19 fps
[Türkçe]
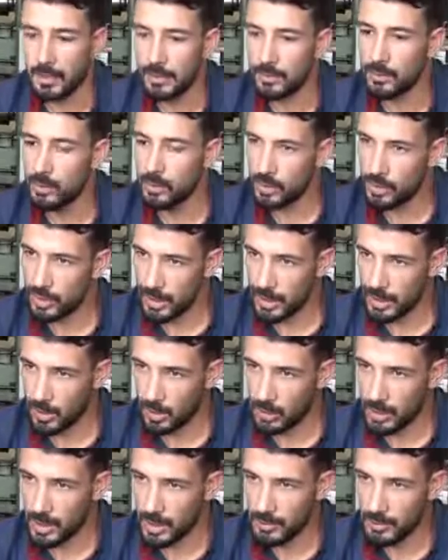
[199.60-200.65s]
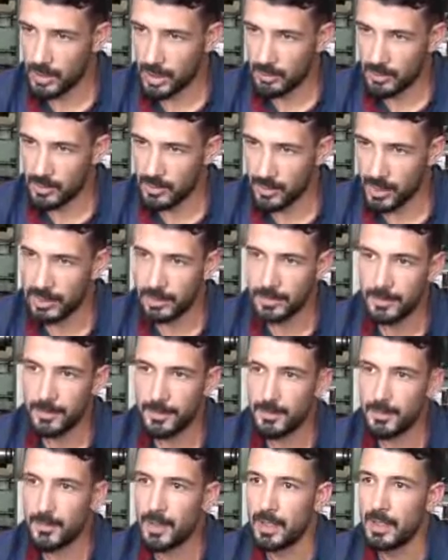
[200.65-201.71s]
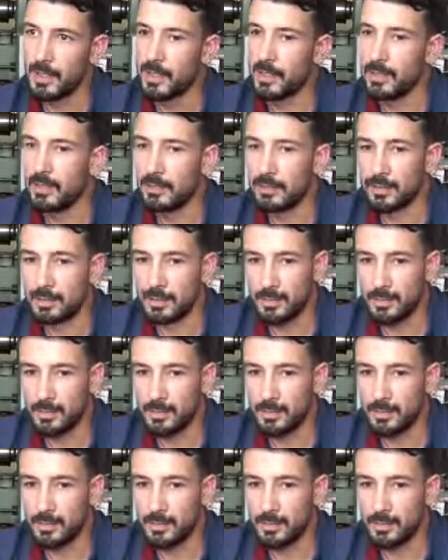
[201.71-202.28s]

Yurt dışına da gönderimlerimiz var. Hı hı.